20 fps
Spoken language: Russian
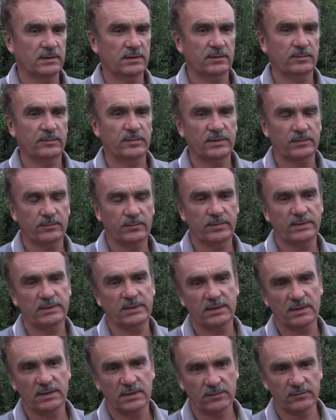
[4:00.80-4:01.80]
и
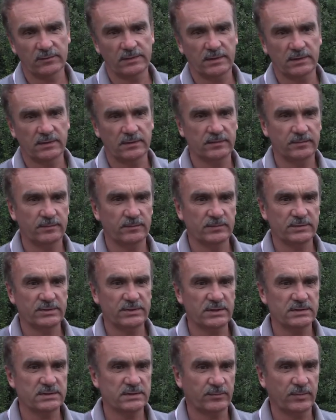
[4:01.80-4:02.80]
бетонировали,
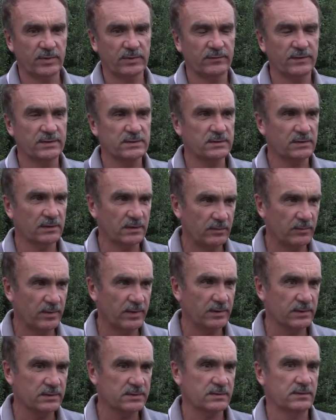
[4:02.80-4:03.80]
часто подвеска
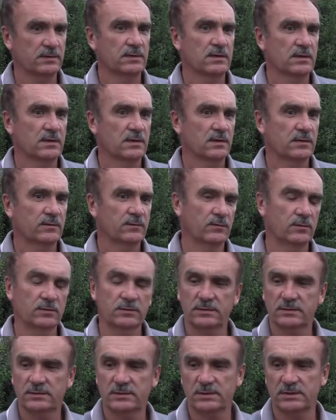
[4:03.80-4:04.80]
ломалась. Вот.
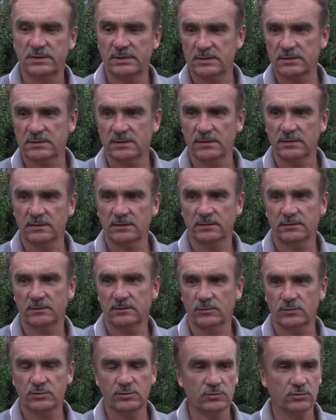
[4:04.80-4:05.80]
Сейчас стало
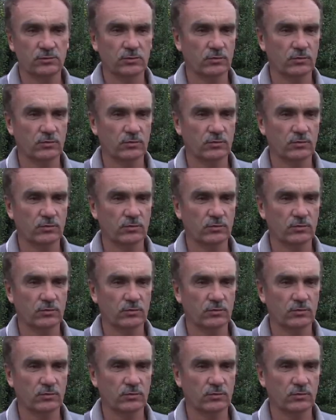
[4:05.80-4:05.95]
очень